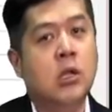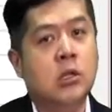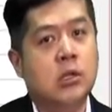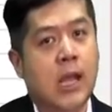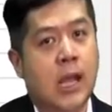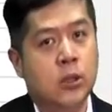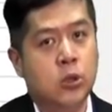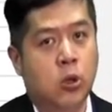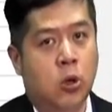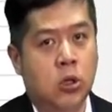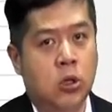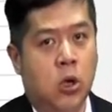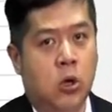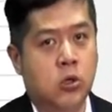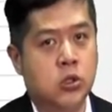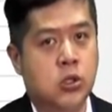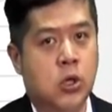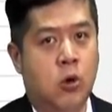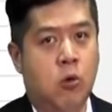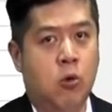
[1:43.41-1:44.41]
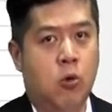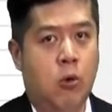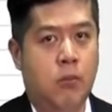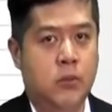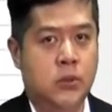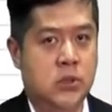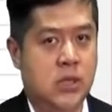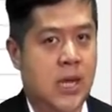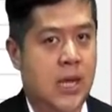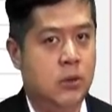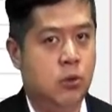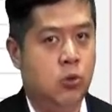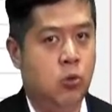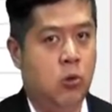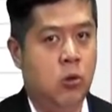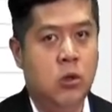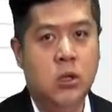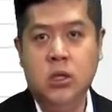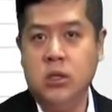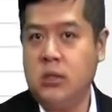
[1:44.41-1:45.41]
当多头的时候，我们就看
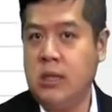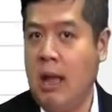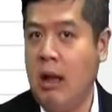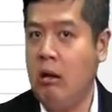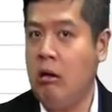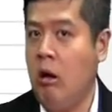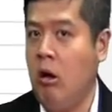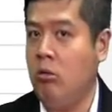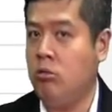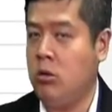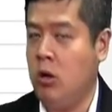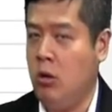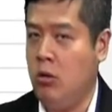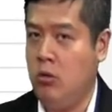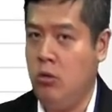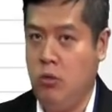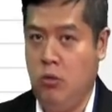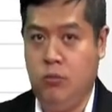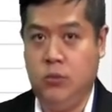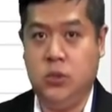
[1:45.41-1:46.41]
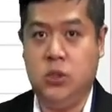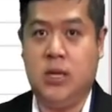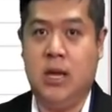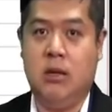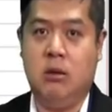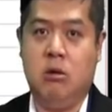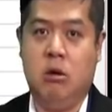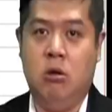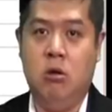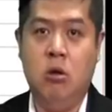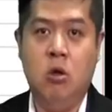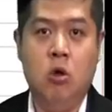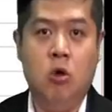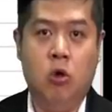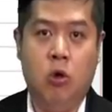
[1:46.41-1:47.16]
多；当空头，我们就看空。